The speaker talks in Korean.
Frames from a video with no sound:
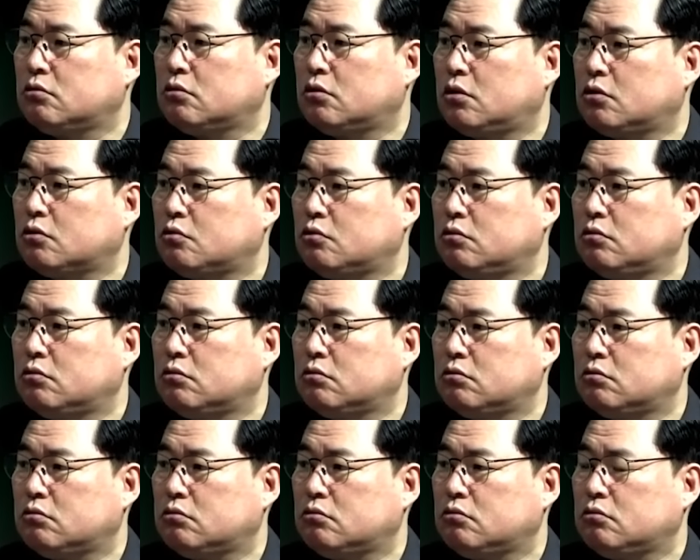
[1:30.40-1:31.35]
어그
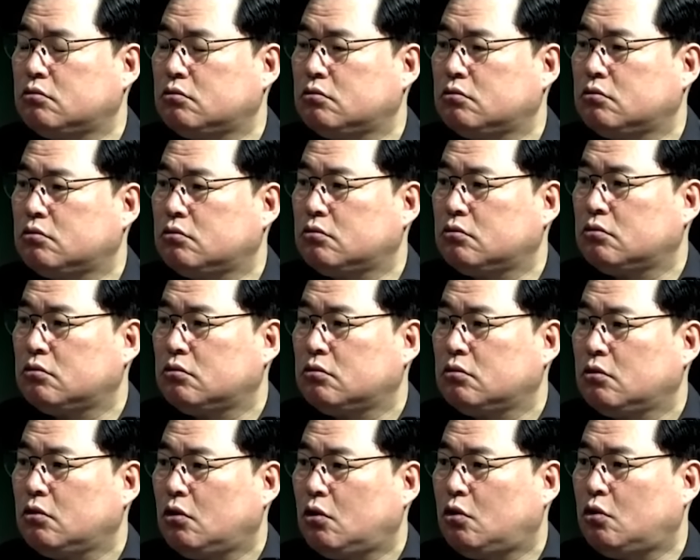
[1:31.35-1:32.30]
미친놈 아니야?
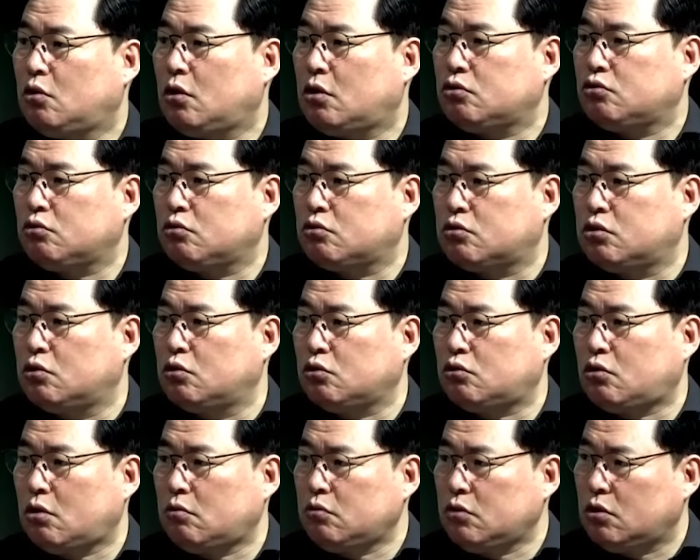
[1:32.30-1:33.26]
그래가지고
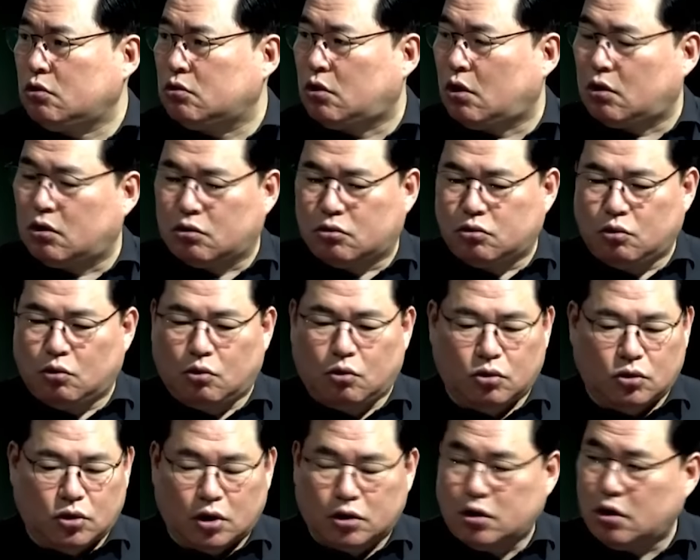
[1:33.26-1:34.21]
그것 때문에 내가 그
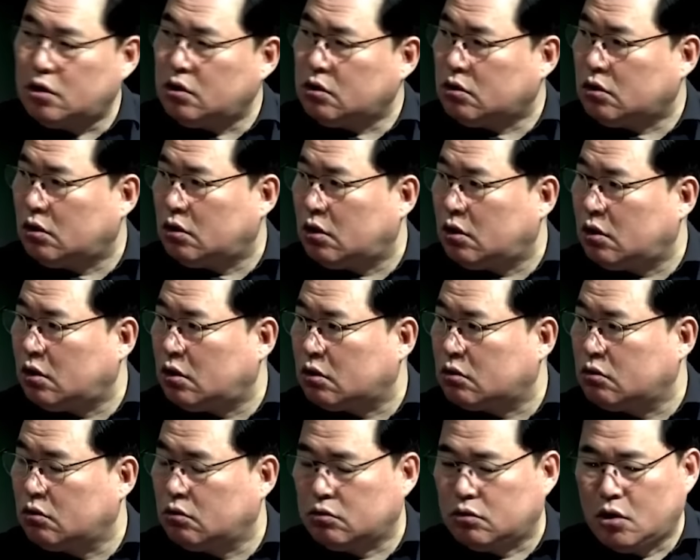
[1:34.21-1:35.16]

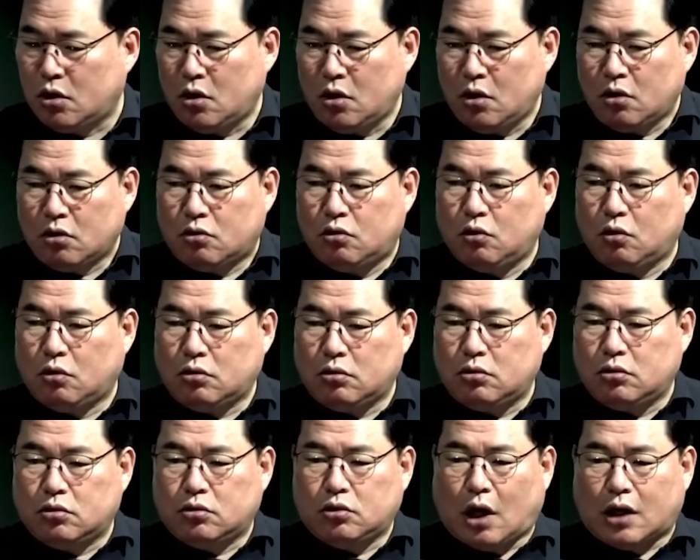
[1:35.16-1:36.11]
혼났다니까 그
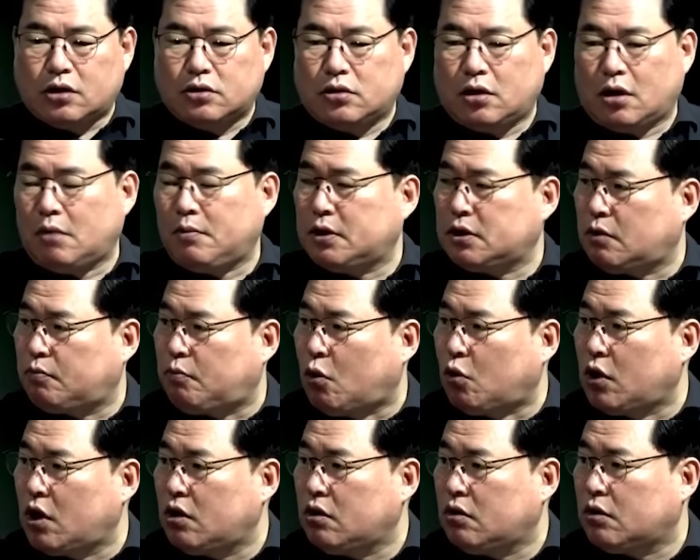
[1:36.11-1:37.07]
그거를 다른 사람한테
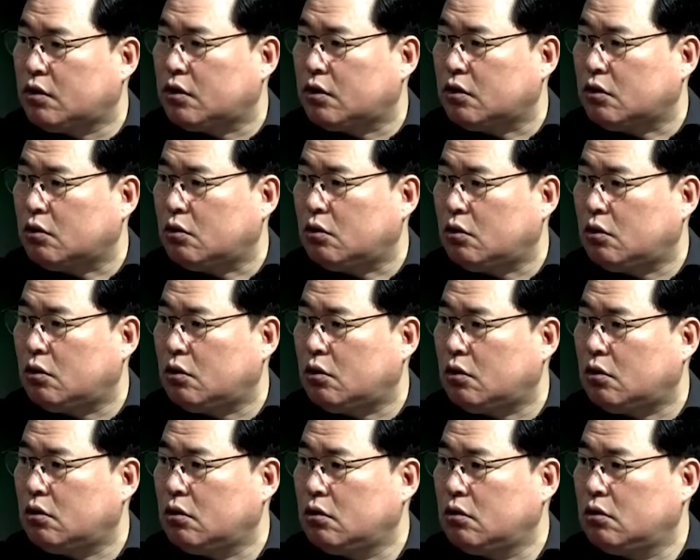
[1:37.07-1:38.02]
보낸
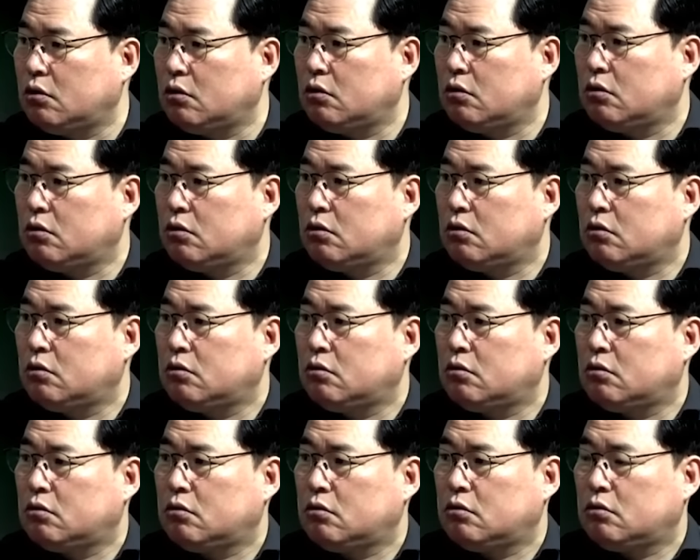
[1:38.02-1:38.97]
거예요. 아 그걸
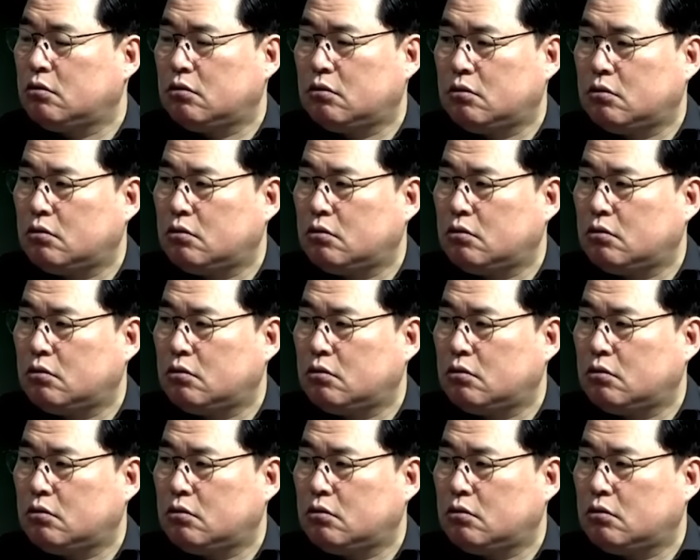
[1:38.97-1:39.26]
왜 찍으라고